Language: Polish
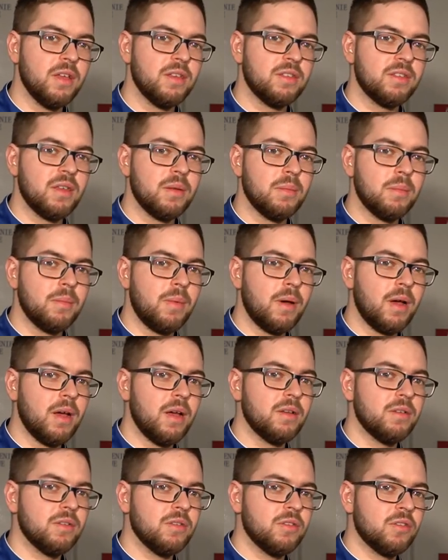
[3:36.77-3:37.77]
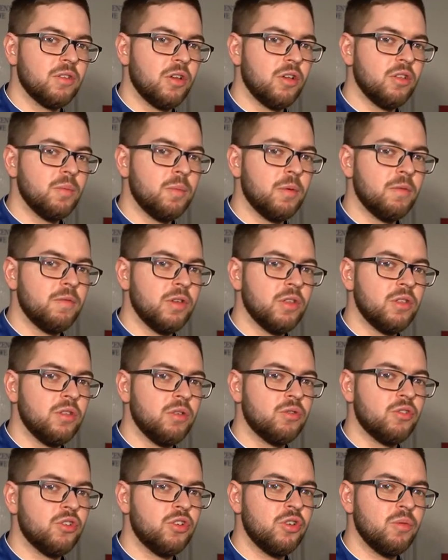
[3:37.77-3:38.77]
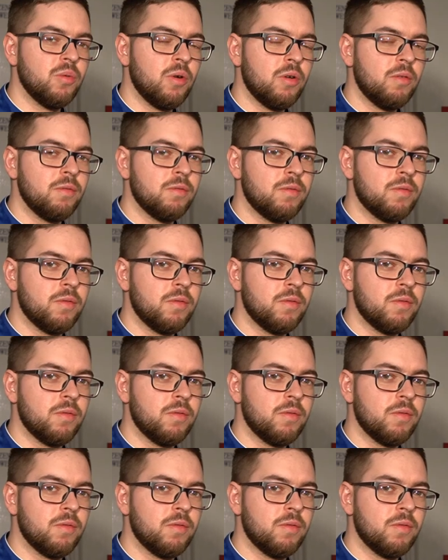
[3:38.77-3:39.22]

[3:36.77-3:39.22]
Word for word: zęba z odpowiednią siłą,